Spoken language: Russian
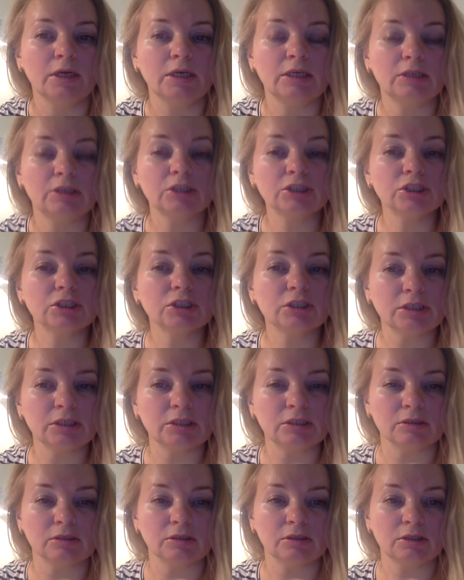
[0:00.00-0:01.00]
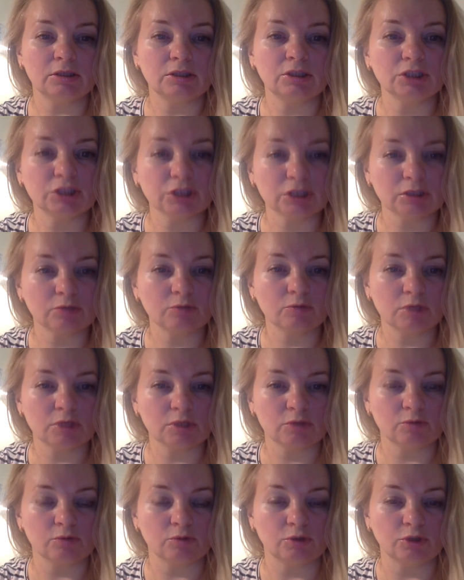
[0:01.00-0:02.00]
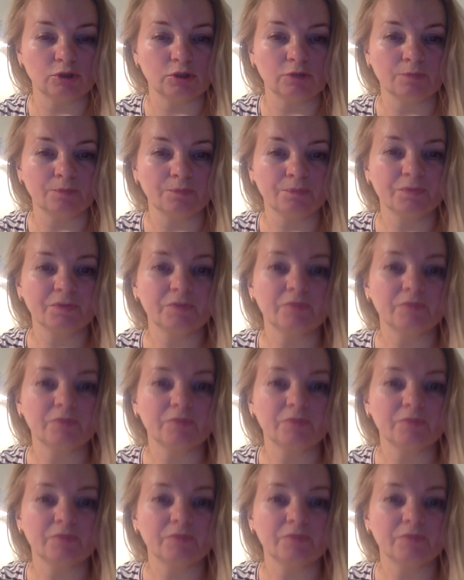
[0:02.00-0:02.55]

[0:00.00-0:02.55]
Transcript: и даже крик, и жест указующий.